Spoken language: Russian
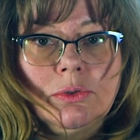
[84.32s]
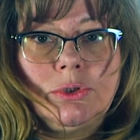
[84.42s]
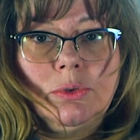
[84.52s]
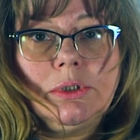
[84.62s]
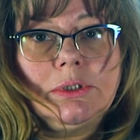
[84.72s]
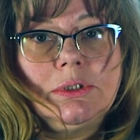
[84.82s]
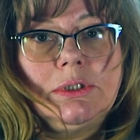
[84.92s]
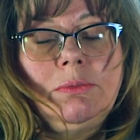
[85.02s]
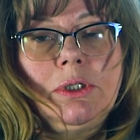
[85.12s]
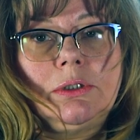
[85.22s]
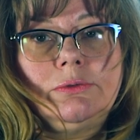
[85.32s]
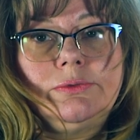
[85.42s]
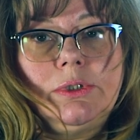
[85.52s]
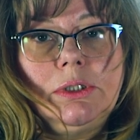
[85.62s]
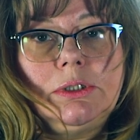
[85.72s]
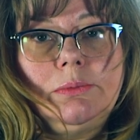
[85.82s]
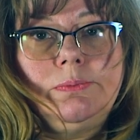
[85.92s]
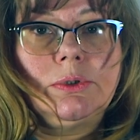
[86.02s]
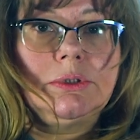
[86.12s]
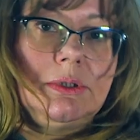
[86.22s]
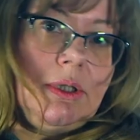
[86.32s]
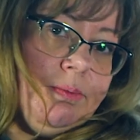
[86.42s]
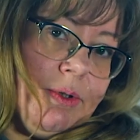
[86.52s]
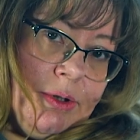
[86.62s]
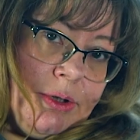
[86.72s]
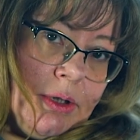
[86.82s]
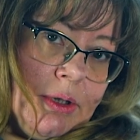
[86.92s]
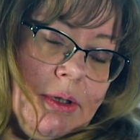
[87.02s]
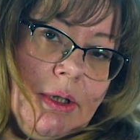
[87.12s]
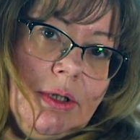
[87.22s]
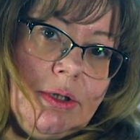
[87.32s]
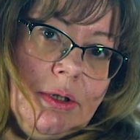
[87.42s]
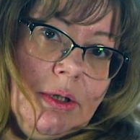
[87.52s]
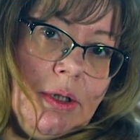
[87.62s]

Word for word: То есть 40 сантиметров – это просто тропиночка, это, конечно, не